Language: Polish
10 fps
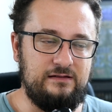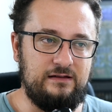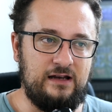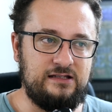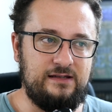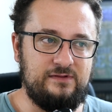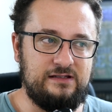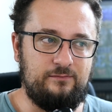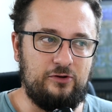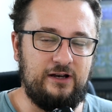razem
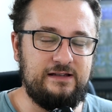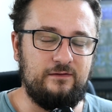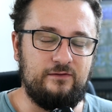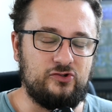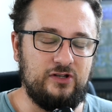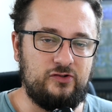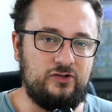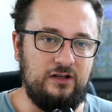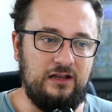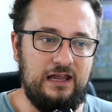z progresją w grze,
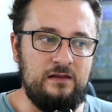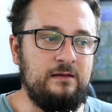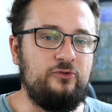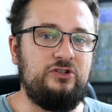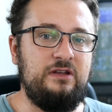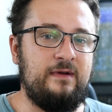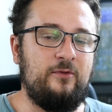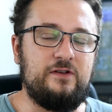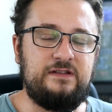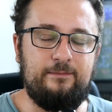czyli nie, nie
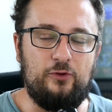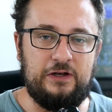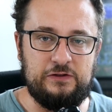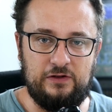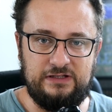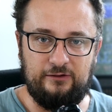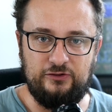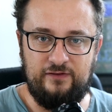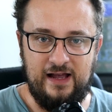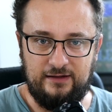mamy dostępu od razu do całego
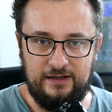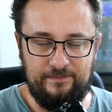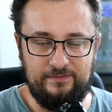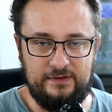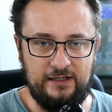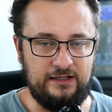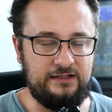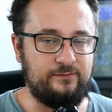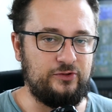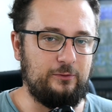świata, tak
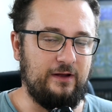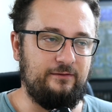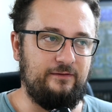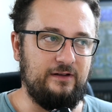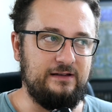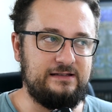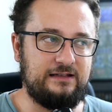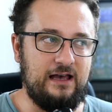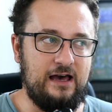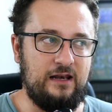jak na przykład w
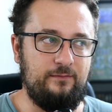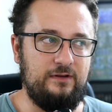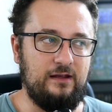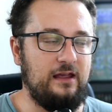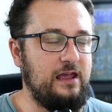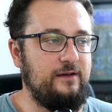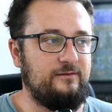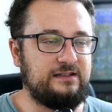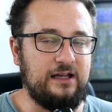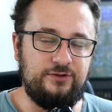Skarbie,
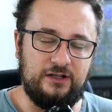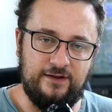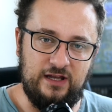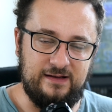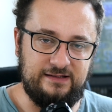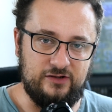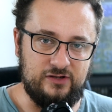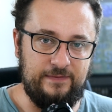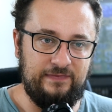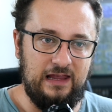w Skaucie
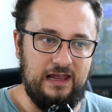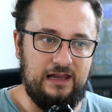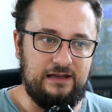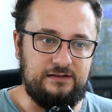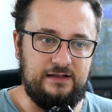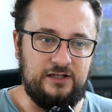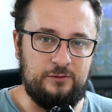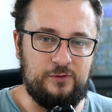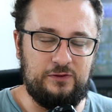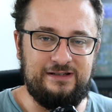Quatermasterze, gdzie
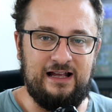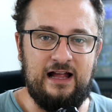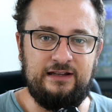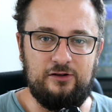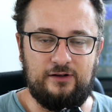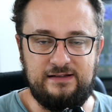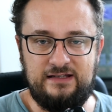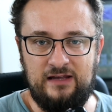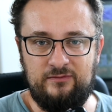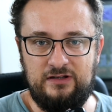jesteśmy po prostu zalani
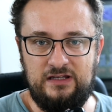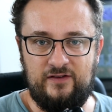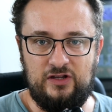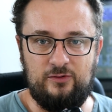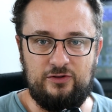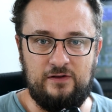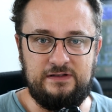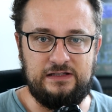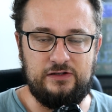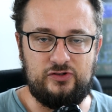lokacjami i nie wiadomo do
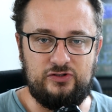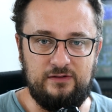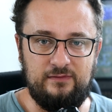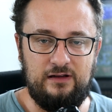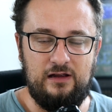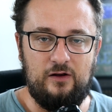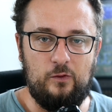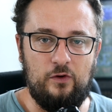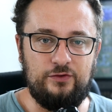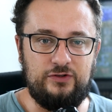końca co z czym
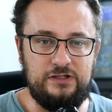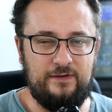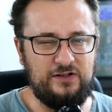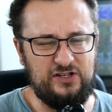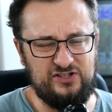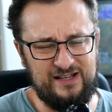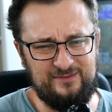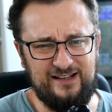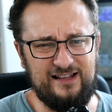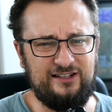łączyć, zwłaszcza, że
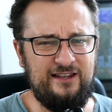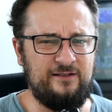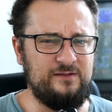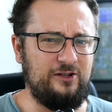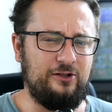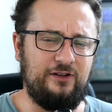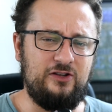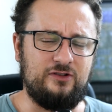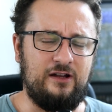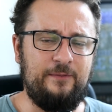tam zagadki nie są zbyt
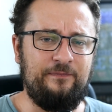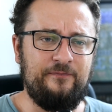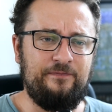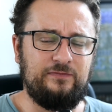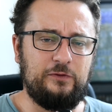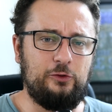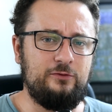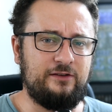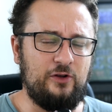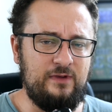logiczne. Tu
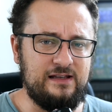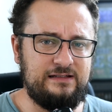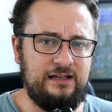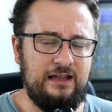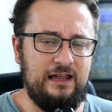natomiast